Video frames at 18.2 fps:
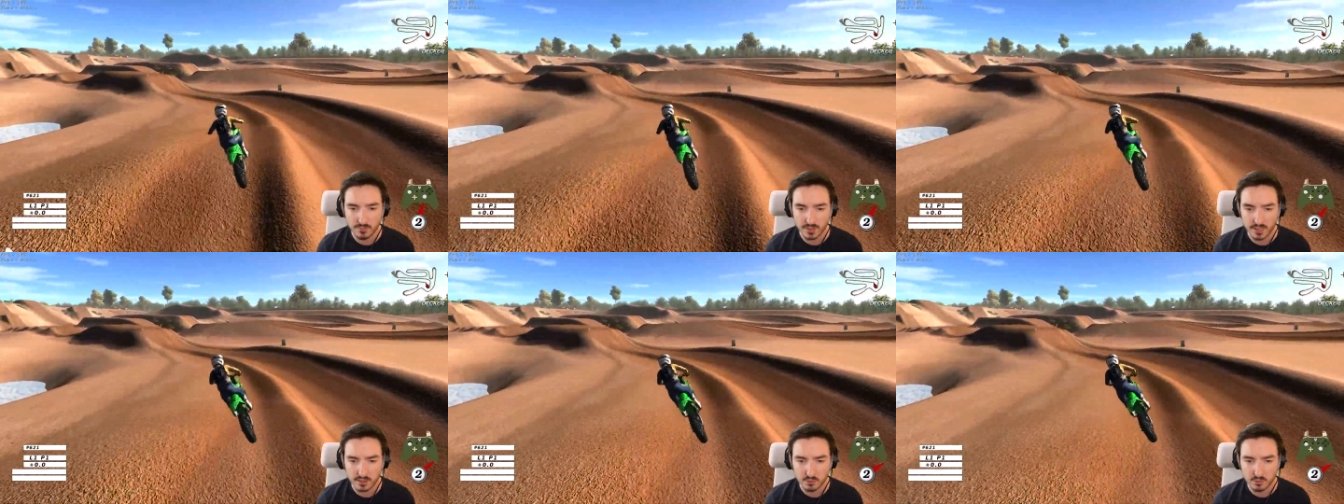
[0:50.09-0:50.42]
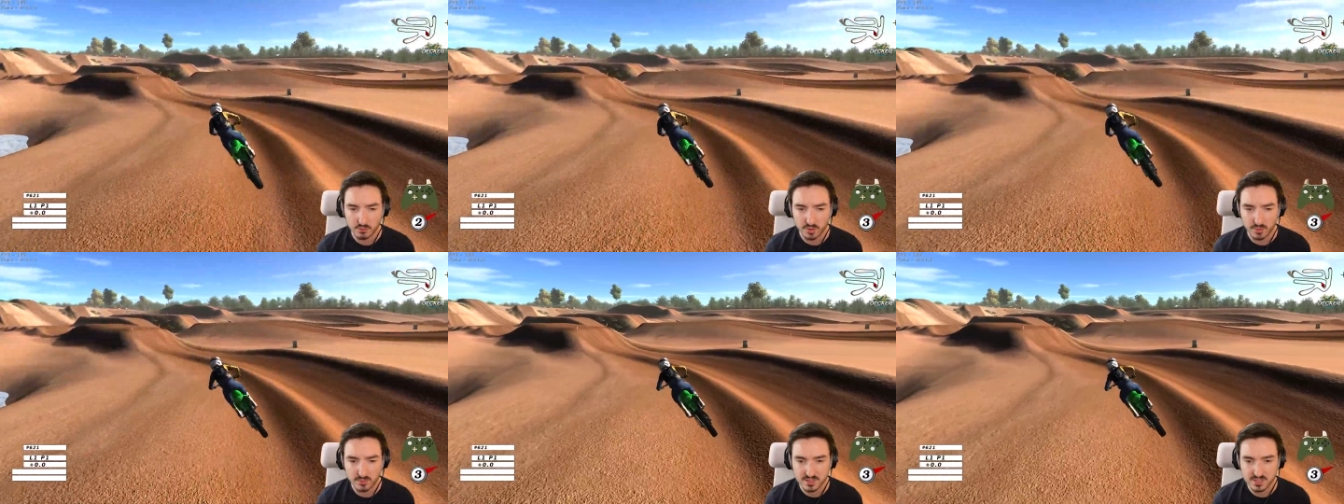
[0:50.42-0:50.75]
Allez, on va
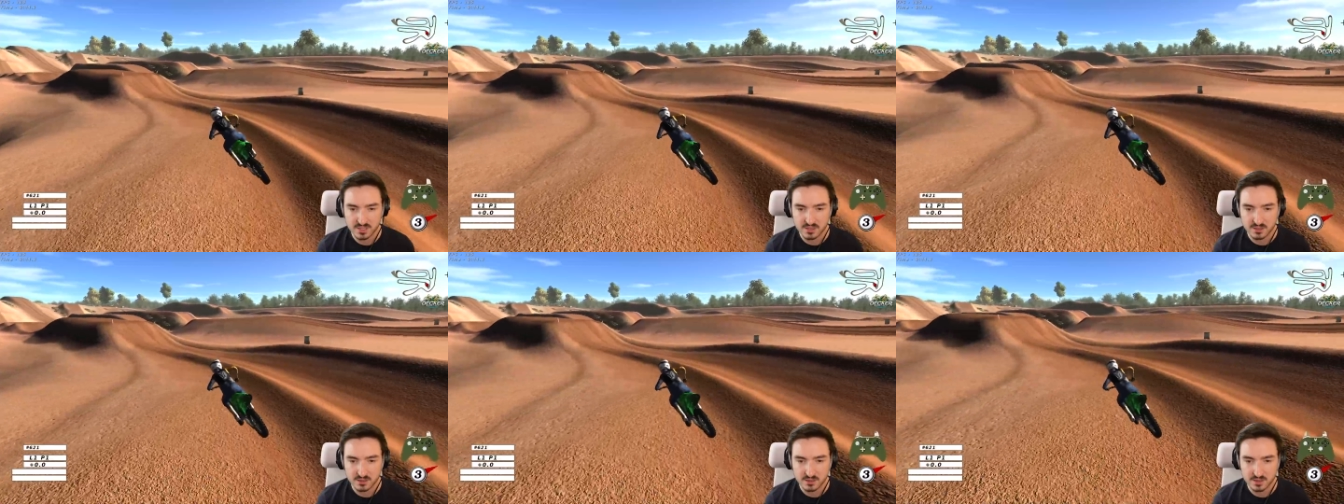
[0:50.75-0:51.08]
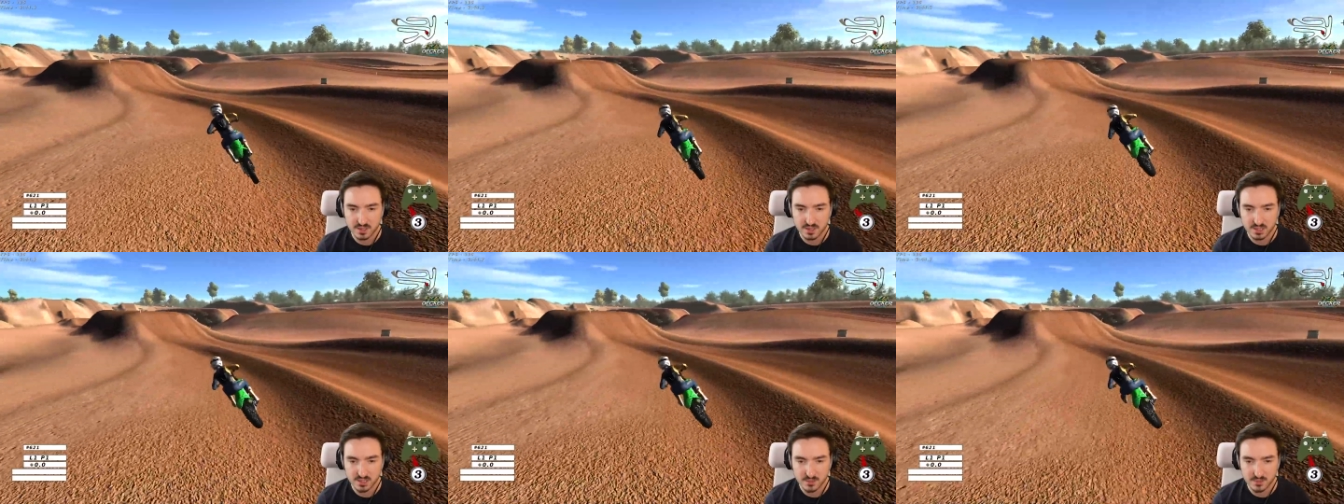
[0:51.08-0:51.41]
faire un petit
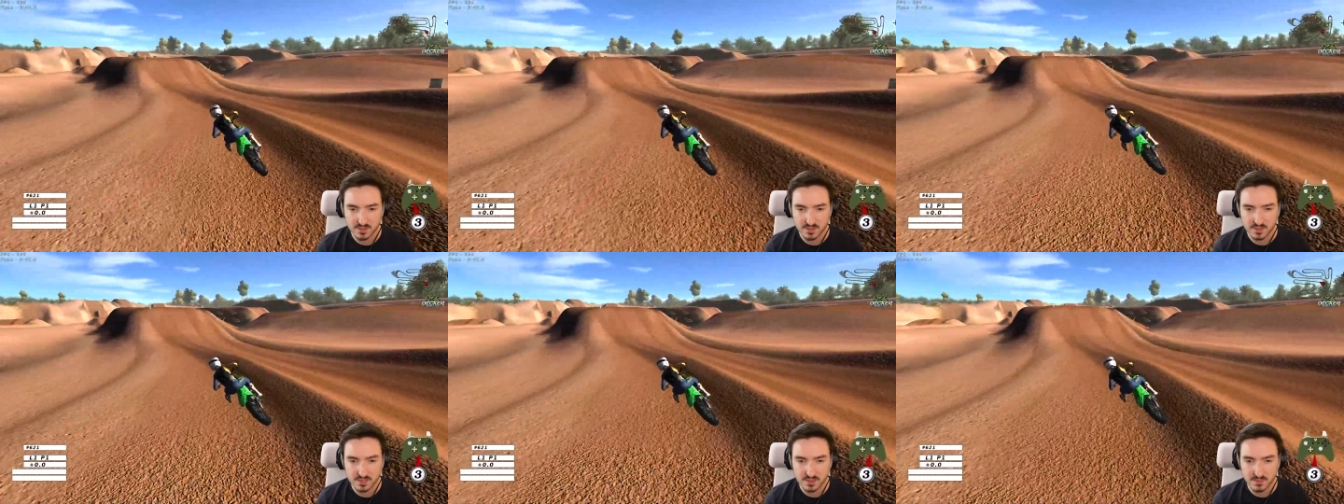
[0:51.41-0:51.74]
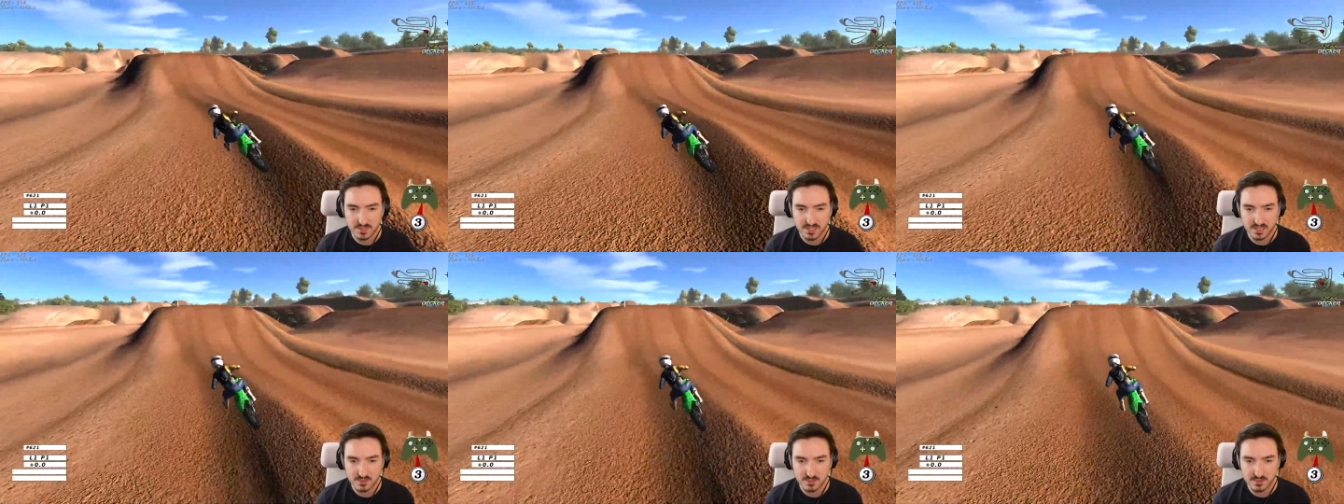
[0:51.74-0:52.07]
épisode, un
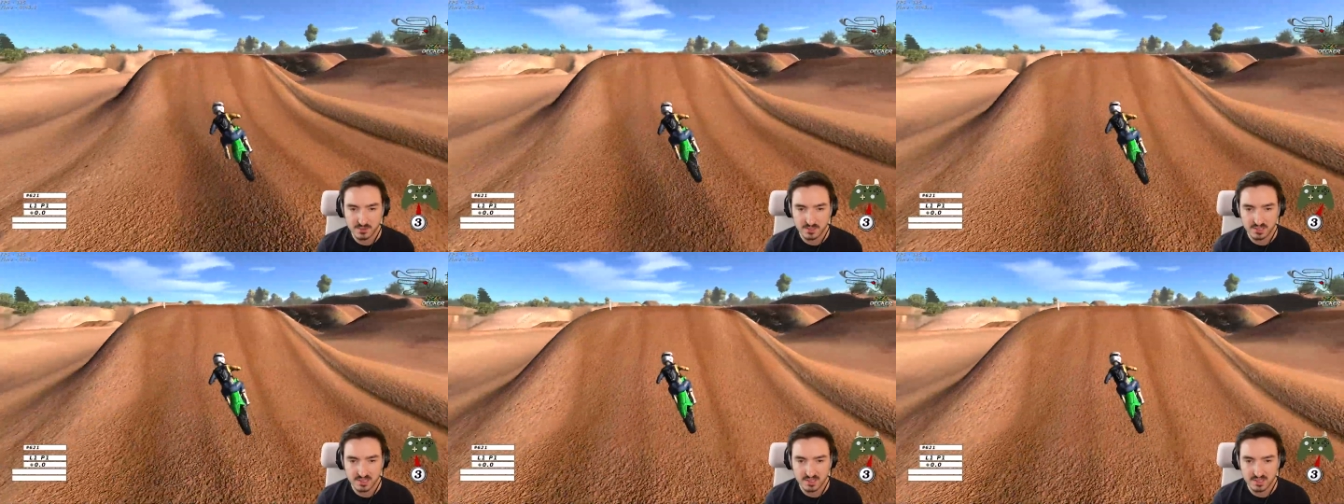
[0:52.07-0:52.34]
petit épisode